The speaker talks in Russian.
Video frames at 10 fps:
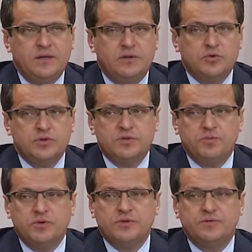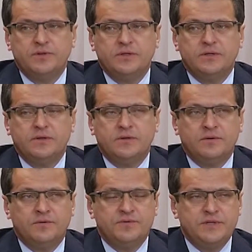Нужно использовать
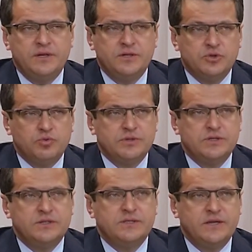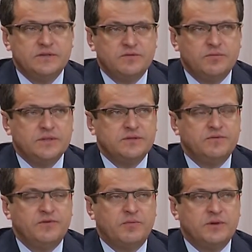э, все ресурсы и средства массовой
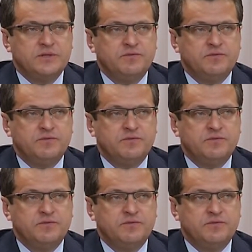информации,